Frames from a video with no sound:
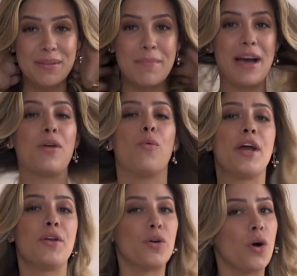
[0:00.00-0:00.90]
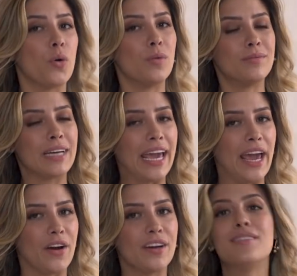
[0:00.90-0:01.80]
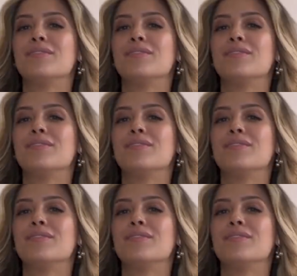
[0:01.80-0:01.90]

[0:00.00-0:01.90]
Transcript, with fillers: My Way to Go Hair.